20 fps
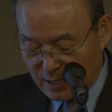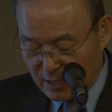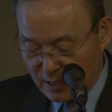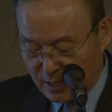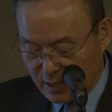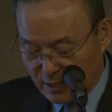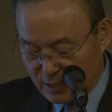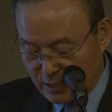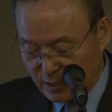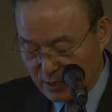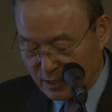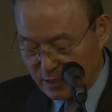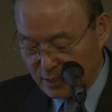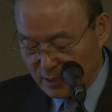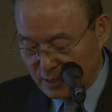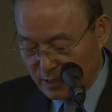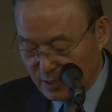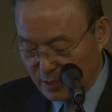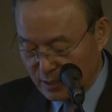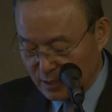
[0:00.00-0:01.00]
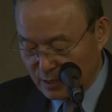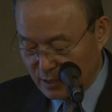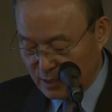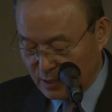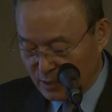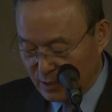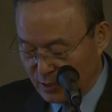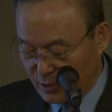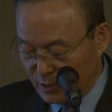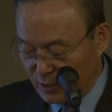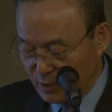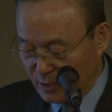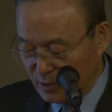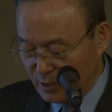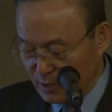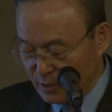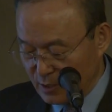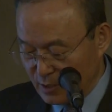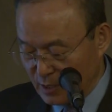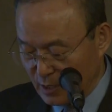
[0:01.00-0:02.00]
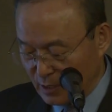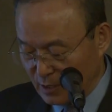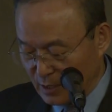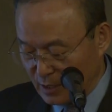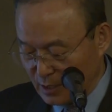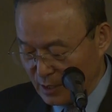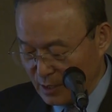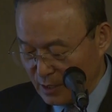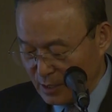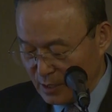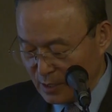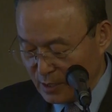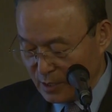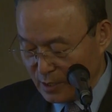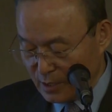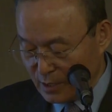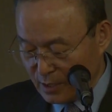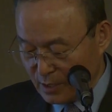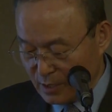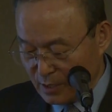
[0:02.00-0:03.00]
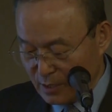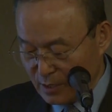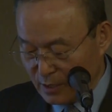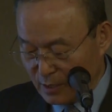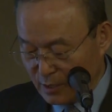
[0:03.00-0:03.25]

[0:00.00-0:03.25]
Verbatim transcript: 어, 저는 음, 그런 생각이